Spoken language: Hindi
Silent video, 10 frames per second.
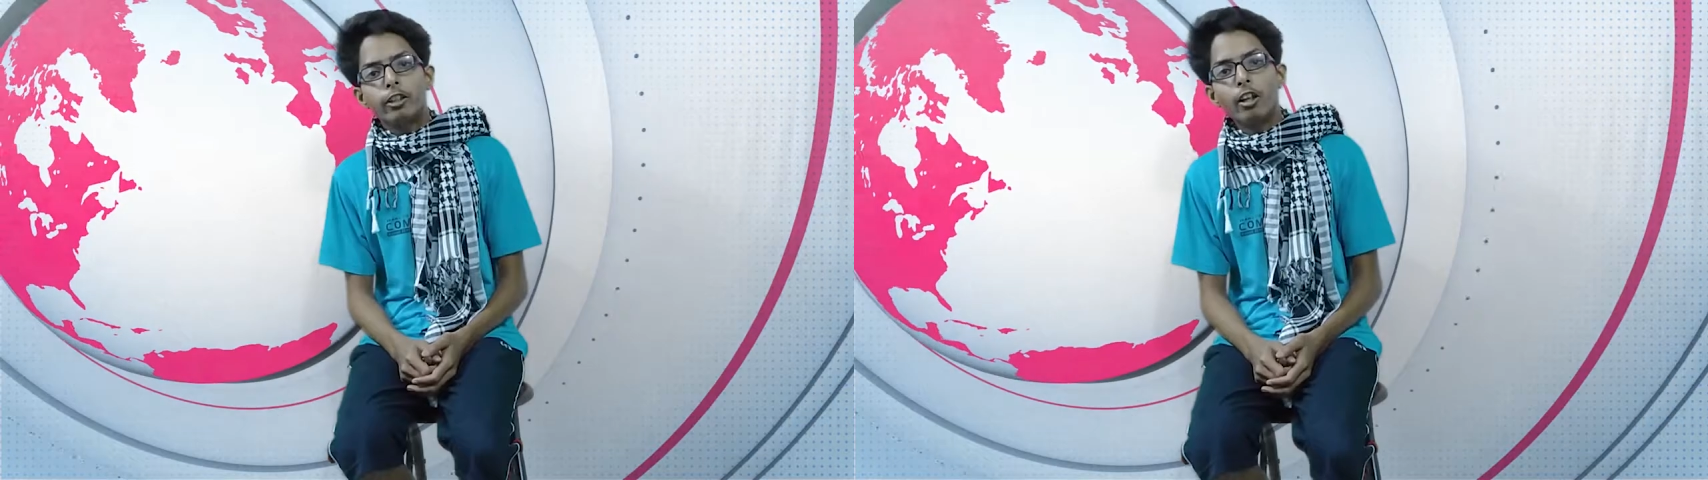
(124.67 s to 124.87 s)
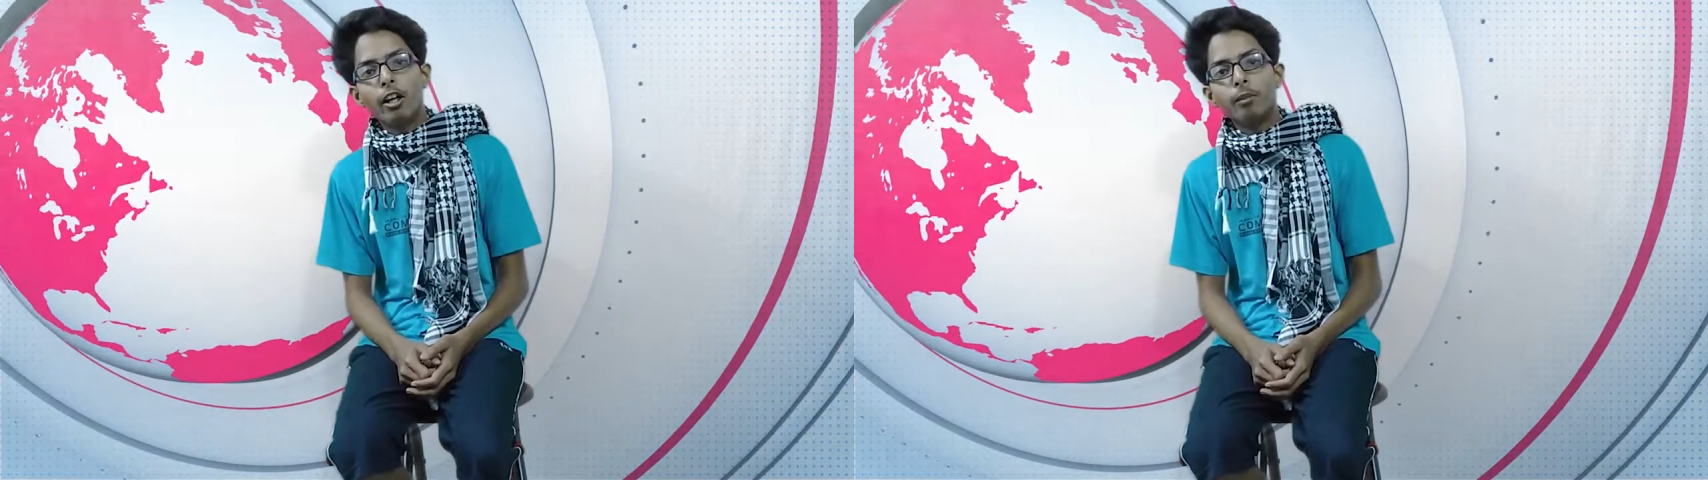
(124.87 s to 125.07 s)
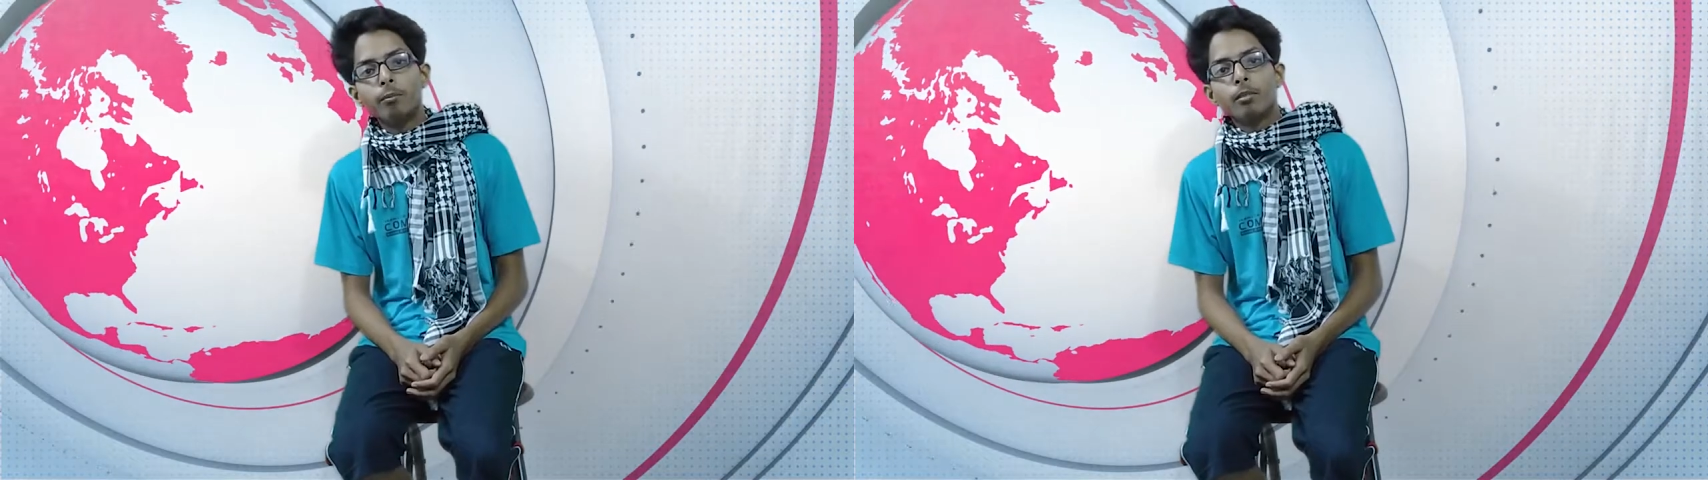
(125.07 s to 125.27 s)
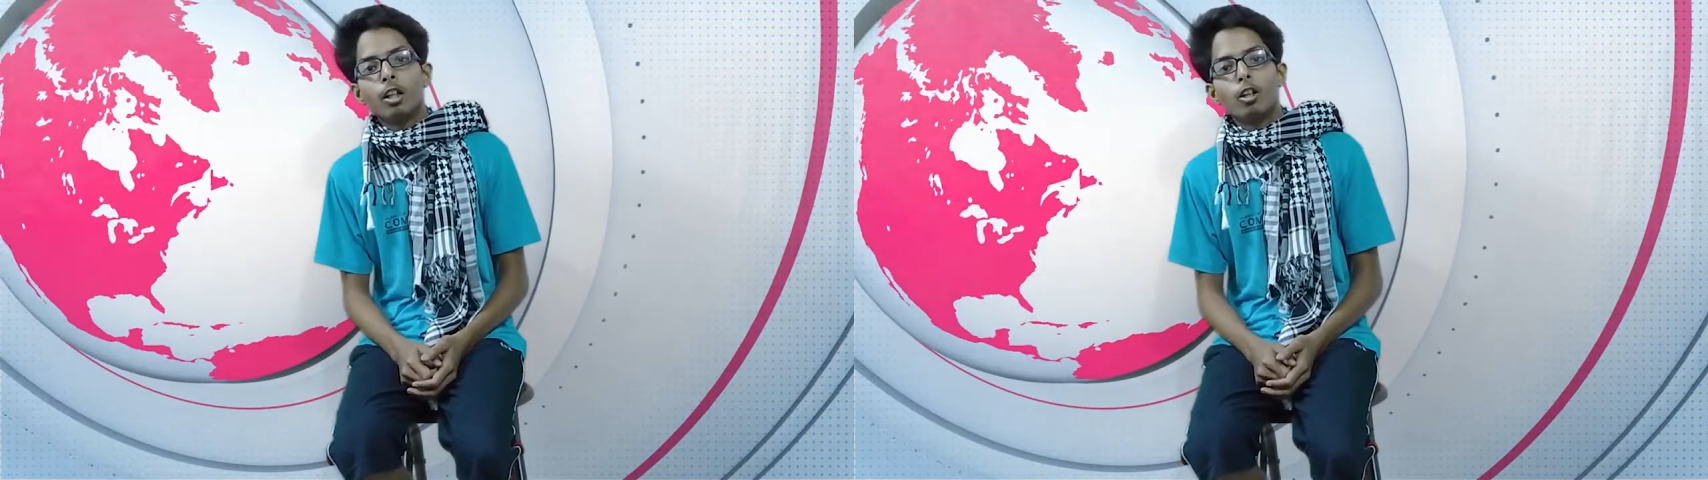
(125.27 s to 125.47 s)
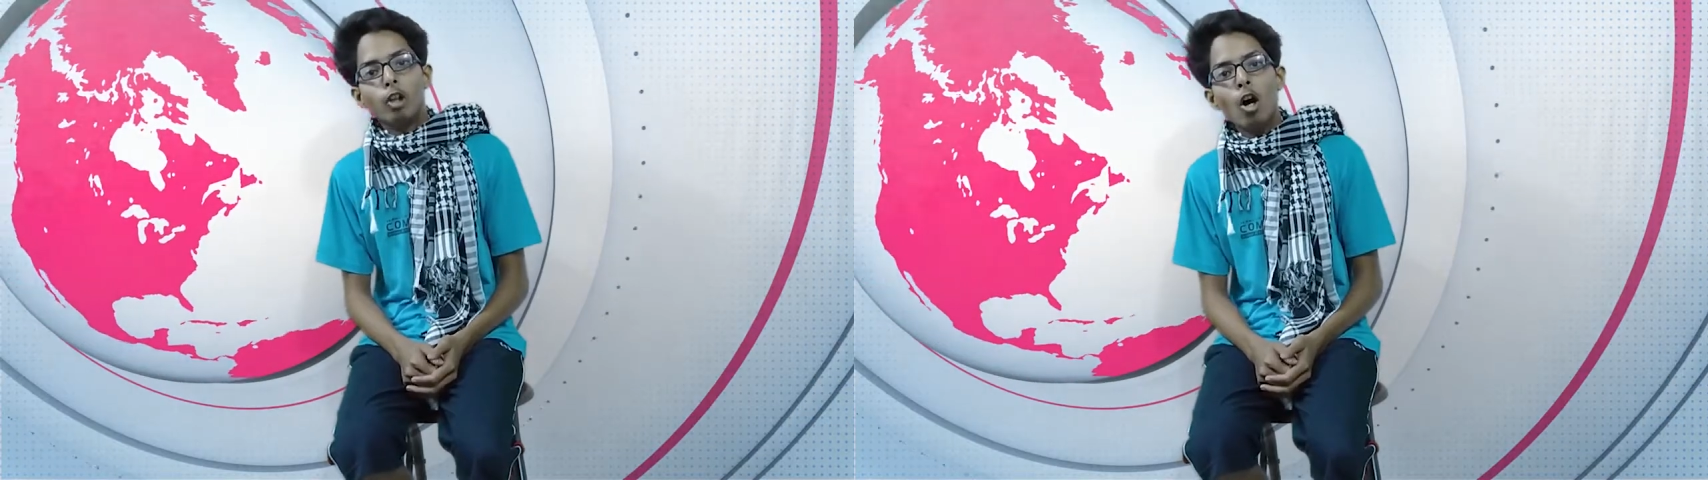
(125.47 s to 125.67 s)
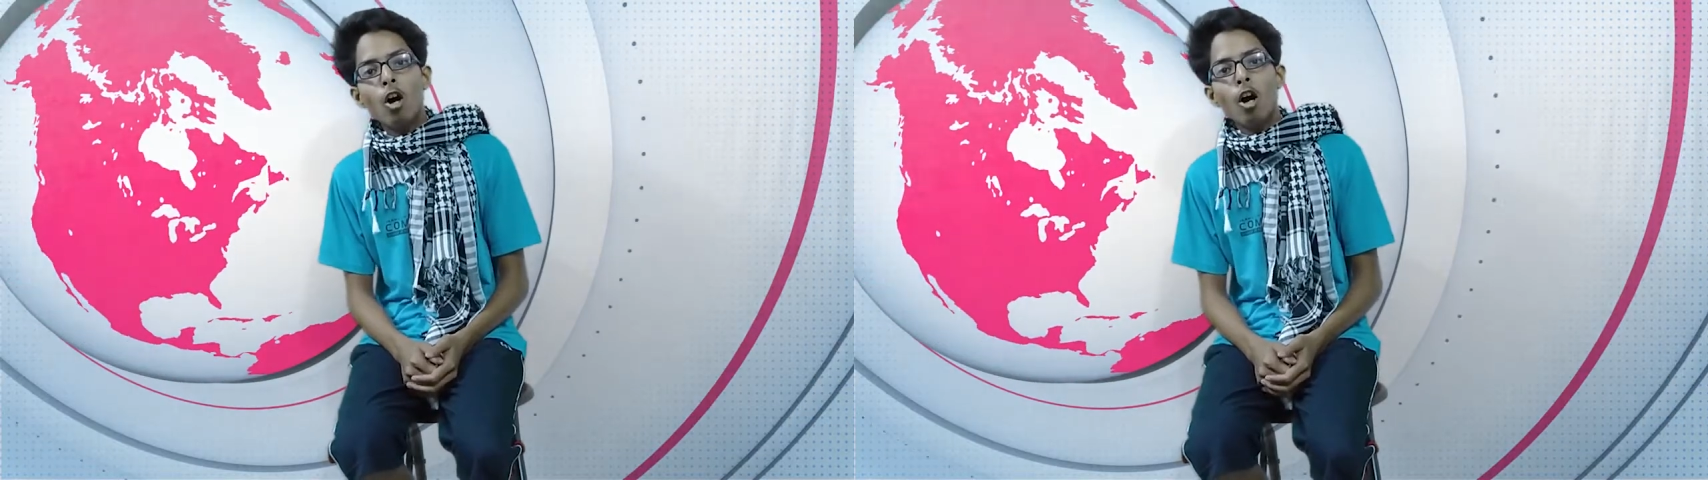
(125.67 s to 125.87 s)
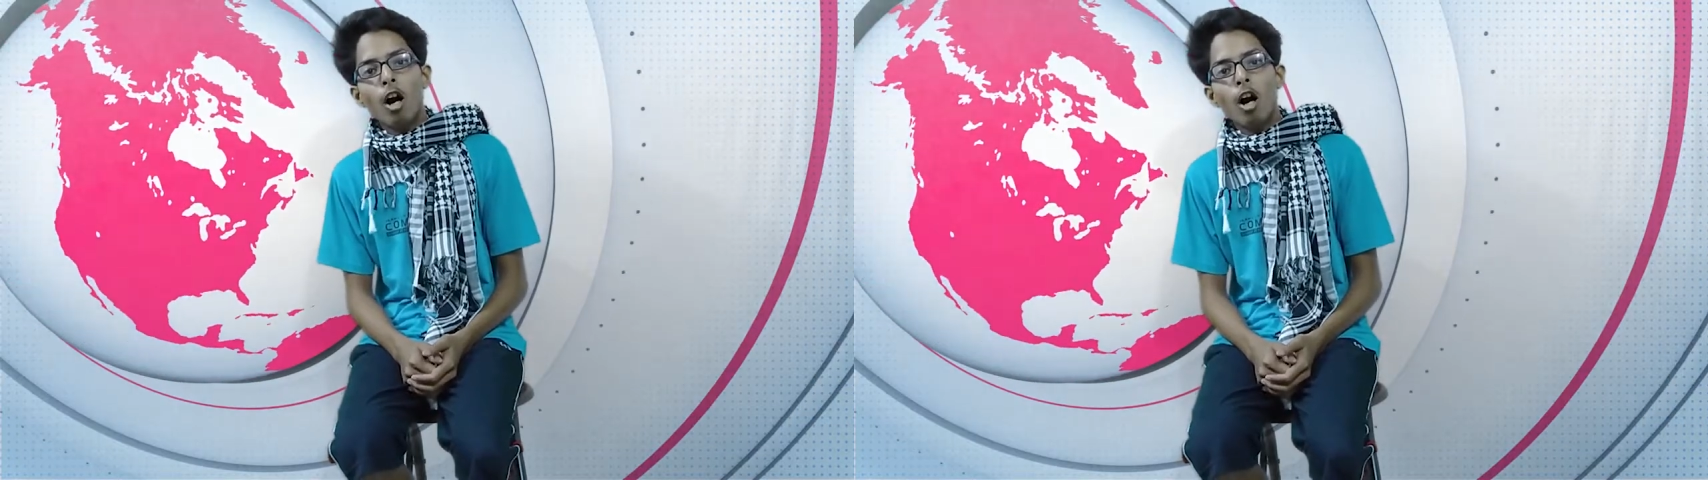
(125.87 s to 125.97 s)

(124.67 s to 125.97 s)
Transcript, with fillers: लिखिए नौ